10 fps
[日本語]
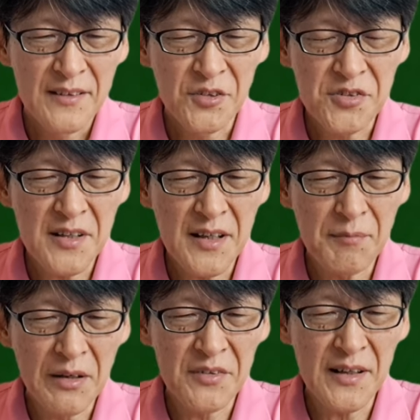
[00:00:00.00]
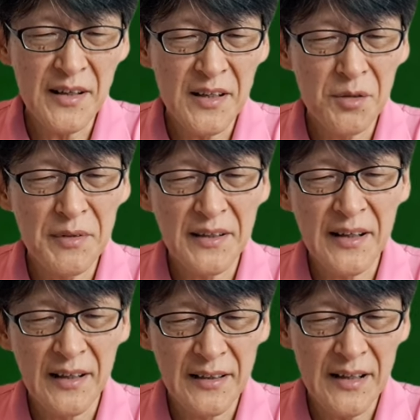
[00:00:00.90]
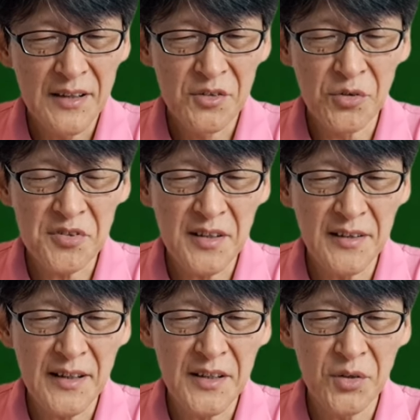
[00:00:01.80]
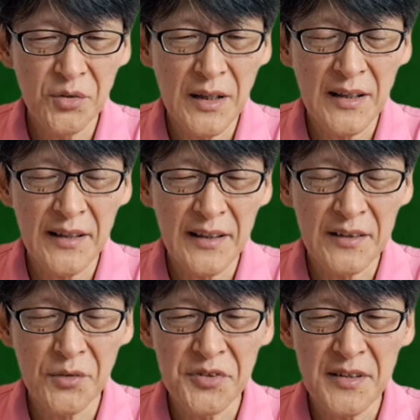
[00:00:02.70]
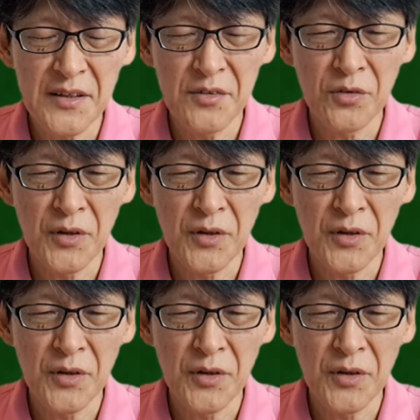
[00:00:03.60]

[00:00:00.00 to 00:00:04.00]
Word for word: そしてね、まるで AN 宮家がね、常識がないような書き方をしている。